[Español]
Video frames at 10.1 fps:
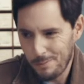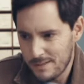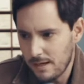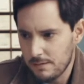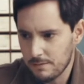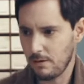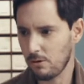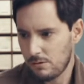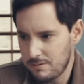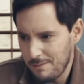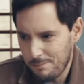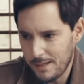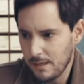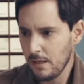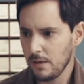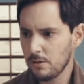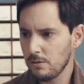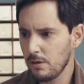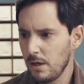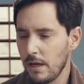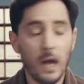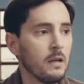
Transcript: he tenido que pinchar, lo hago siempre, ¿no?